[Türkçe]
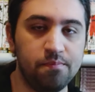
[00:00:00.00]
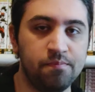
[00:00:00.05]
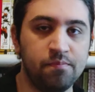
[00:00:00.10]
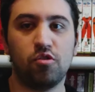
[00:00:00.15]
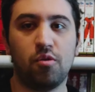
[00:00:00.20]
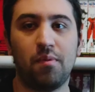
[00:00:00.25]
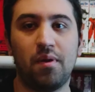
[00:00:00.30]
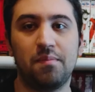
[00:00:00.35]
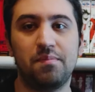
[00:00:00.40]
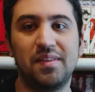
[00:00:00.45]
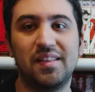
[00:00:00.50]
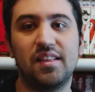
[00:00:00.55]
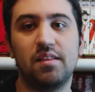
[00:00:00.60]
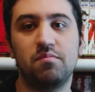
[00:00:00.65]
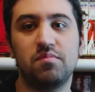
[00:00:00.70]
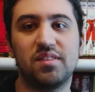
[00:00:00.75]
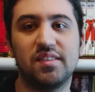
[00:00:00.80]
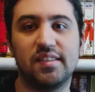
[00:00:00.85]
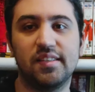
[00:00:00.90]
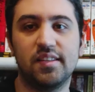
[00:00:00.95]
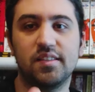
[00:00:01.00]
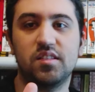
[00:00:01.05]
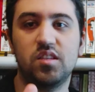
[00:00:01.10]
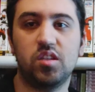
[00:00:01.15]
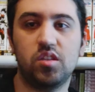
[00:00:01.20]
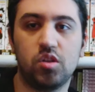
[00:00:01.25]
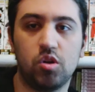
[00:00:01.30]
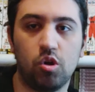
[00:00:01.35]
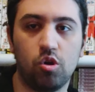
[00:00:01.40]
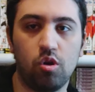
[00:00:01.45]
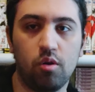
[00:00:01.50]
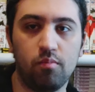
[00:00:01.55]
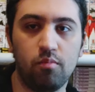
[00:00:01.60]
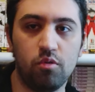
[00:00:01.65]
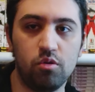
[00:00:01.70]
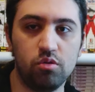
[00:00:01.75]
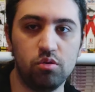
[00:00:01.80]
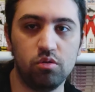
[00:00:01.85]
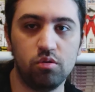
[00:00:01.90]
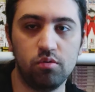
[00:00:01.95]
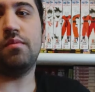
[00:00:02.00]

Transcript: Normal bildiğimiz klasik Dragon Ball.